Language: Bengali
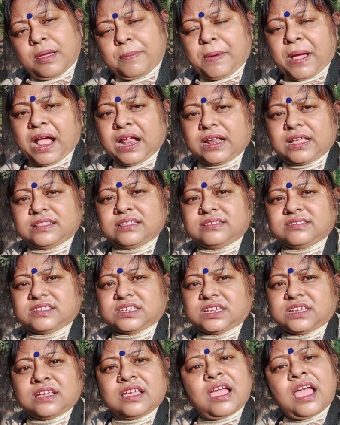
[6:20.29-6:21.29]
পাহারা
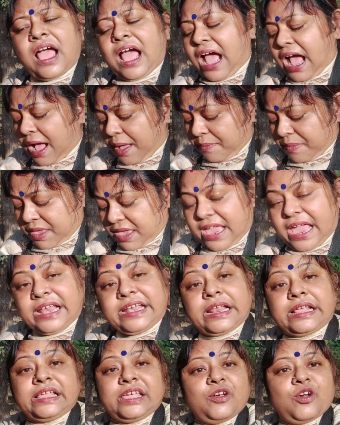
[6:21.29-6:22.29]
দিচ্ছি আমি
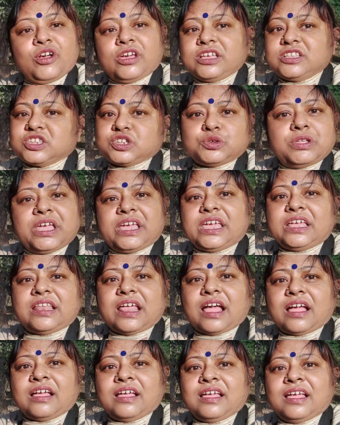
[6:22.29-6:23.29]
এটা দিয়েও কিচ্ছু দেখি
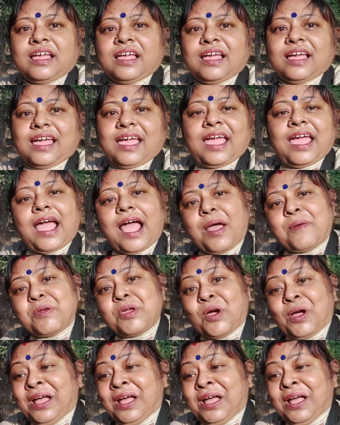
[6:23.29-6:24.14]
না হ্যাঁ আমি